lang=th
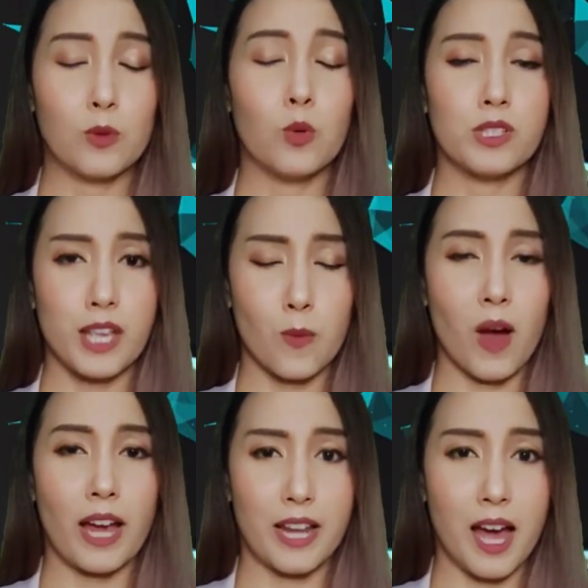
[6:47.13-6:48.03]
หัวใจ
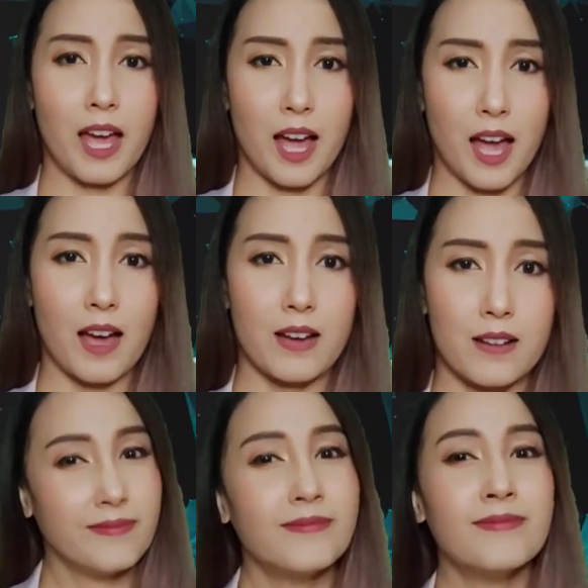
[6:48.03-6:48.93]
วายได้ค่ะ
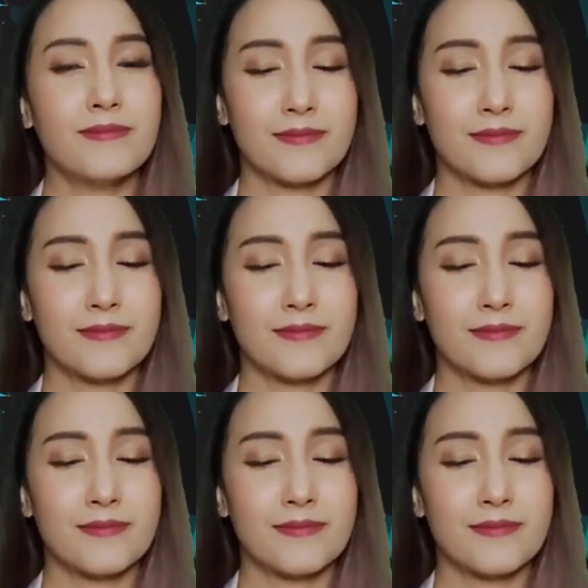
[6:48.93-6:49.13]
อืม